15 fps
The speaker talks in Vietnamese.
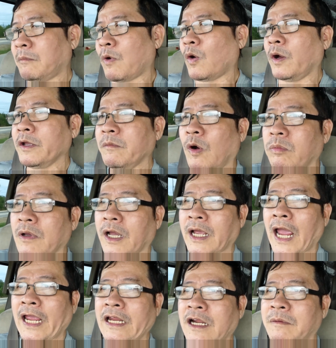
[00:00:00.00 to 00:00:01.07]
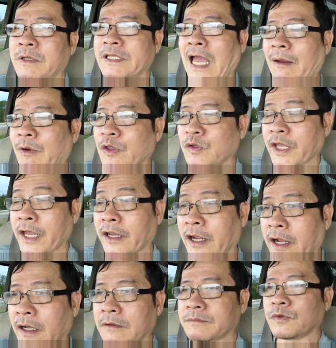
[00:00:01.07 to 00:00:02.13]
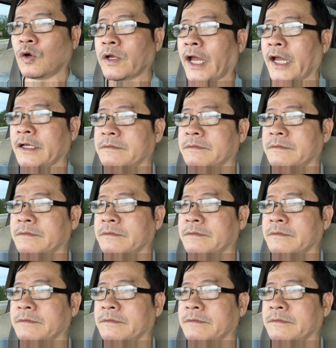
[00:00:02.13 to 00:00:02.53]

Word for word: Mỗi một ngày đó mình trả bao nhiêu tiền vậy đó, ok,